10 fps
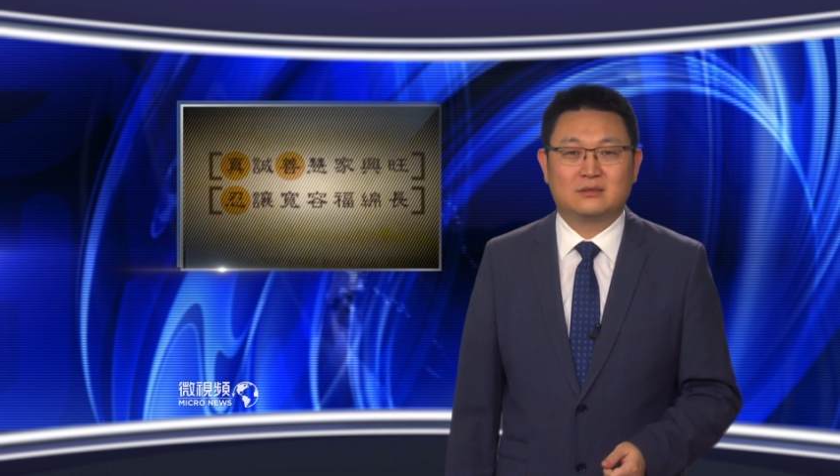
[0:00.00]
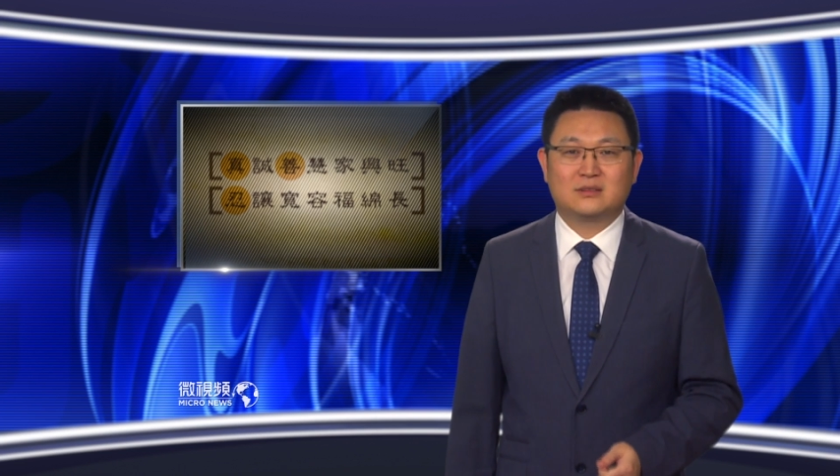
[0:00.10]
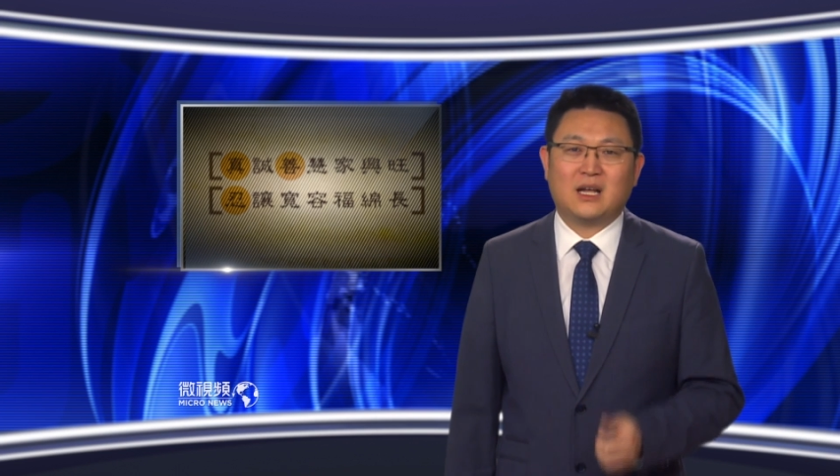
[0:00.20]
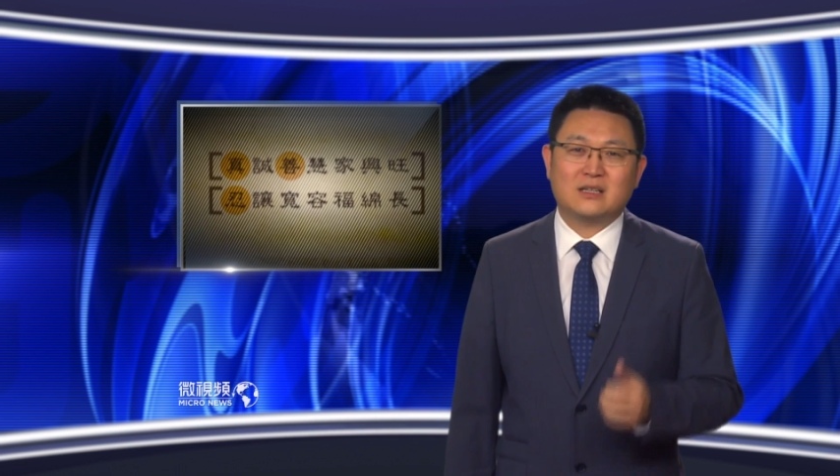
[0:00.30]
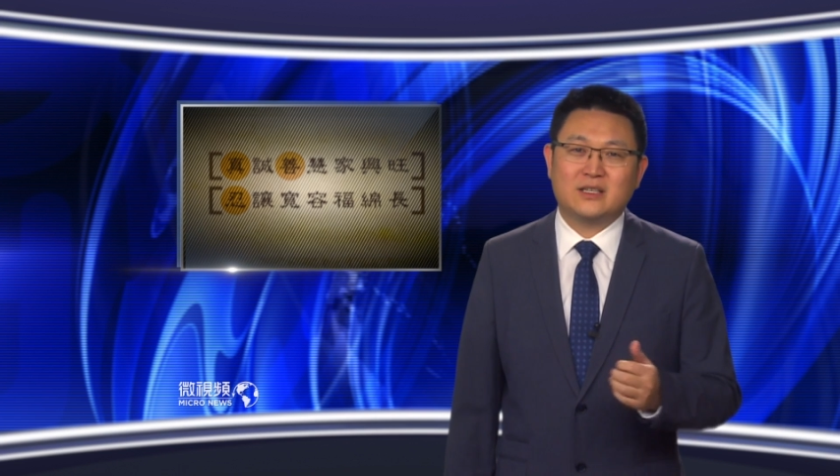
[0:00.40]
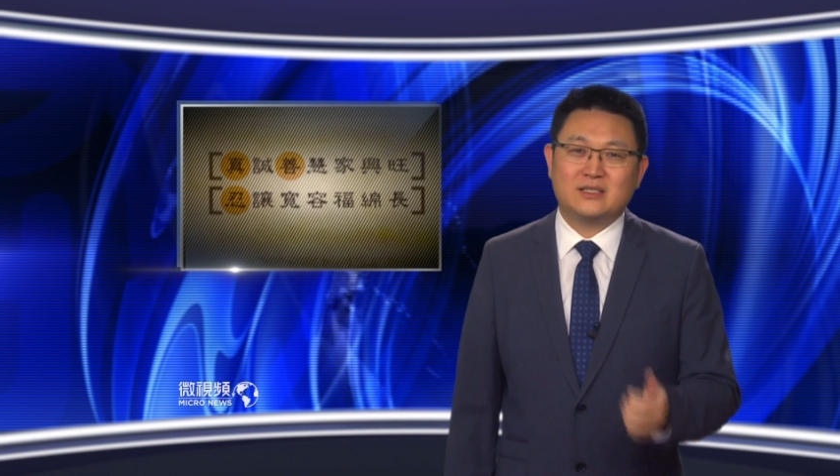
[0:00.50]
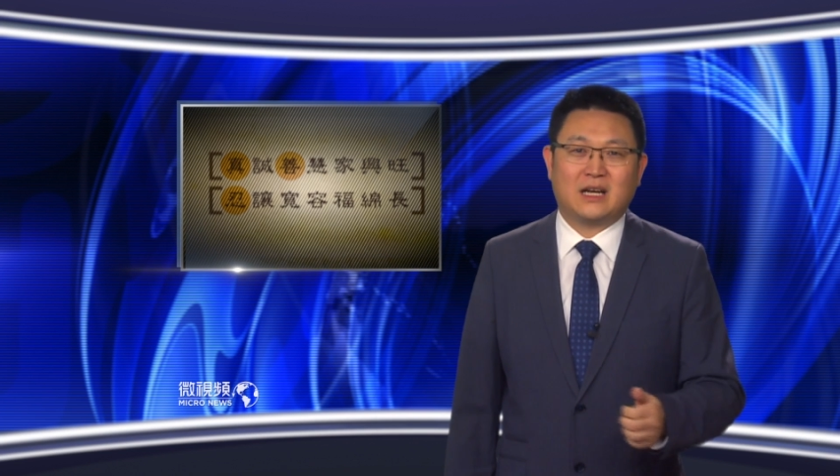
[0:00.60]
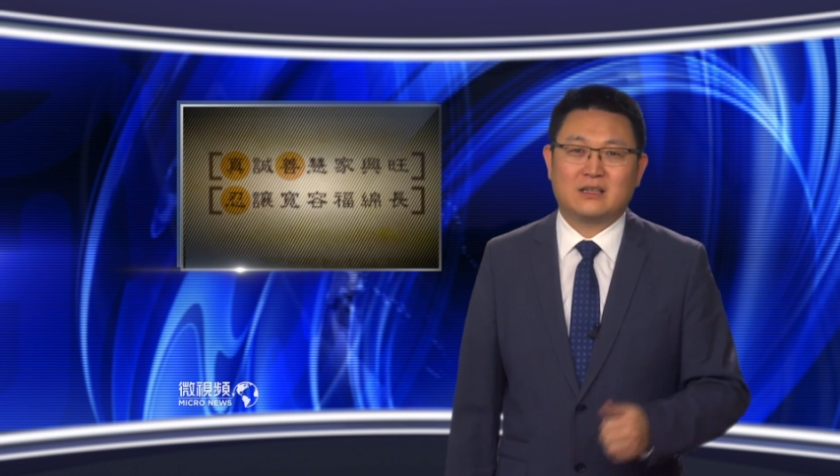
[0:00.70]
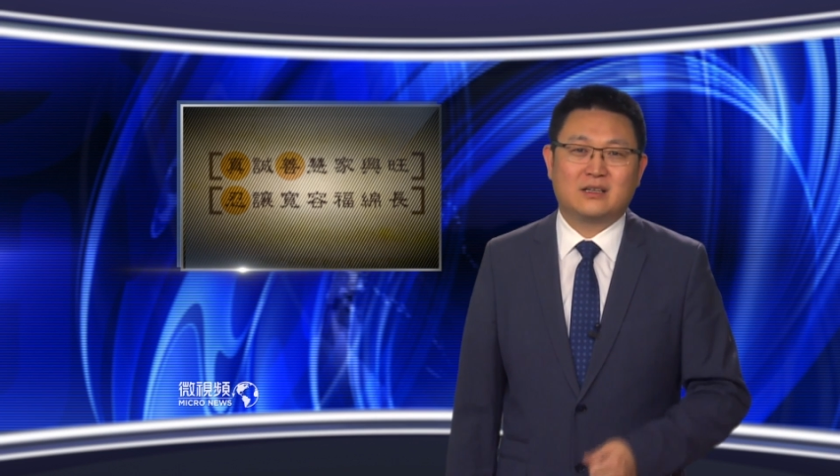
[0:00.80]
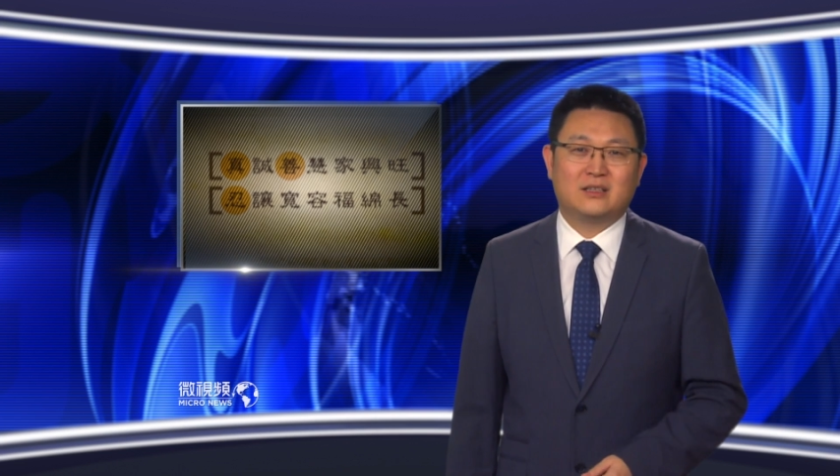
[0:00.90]
那这
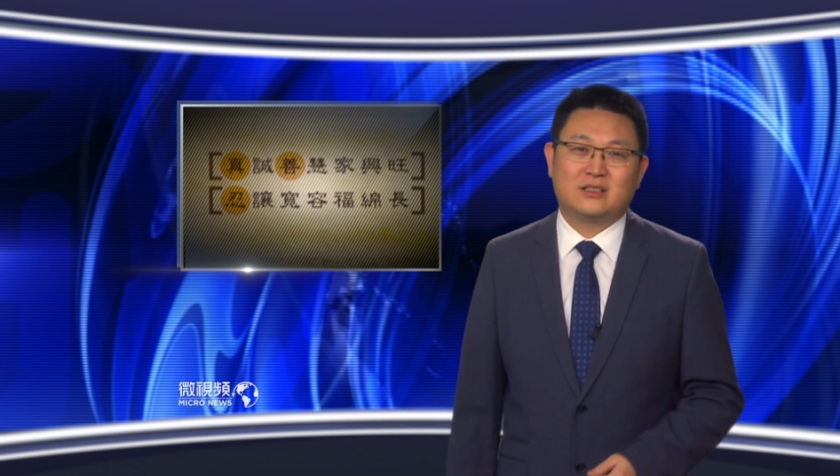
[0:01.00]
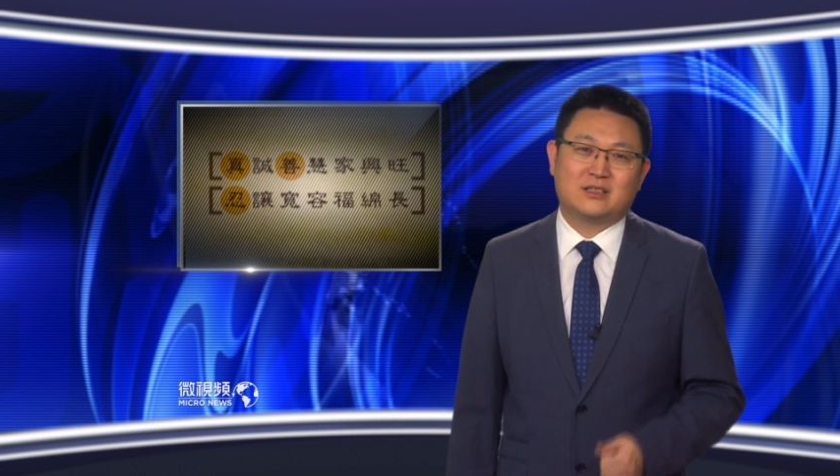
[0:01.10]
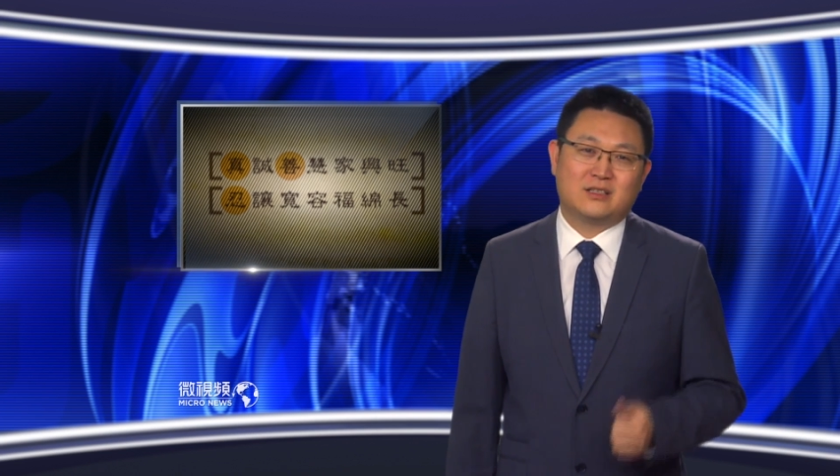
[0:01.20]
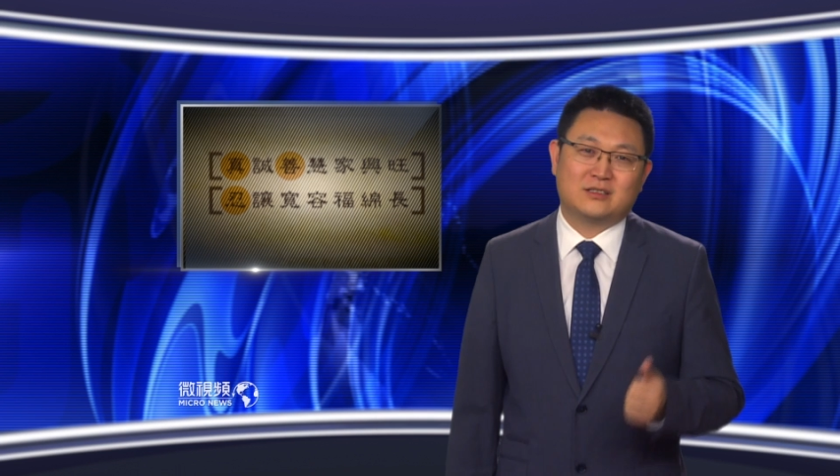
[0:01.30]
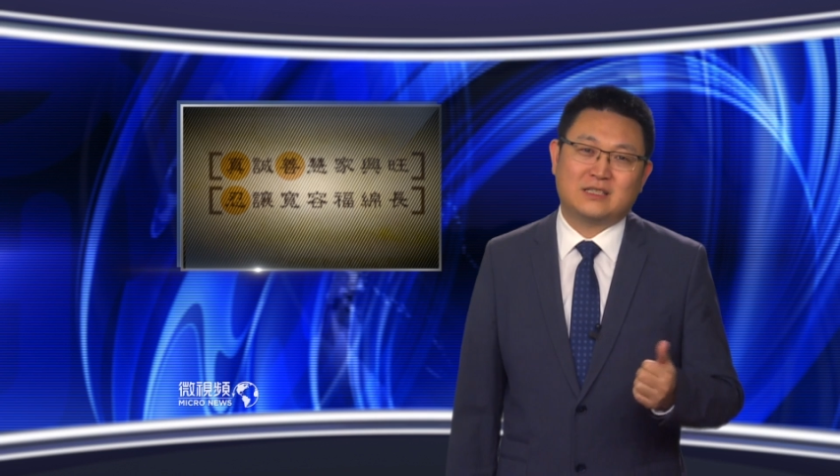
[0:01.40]
家人肯定是一个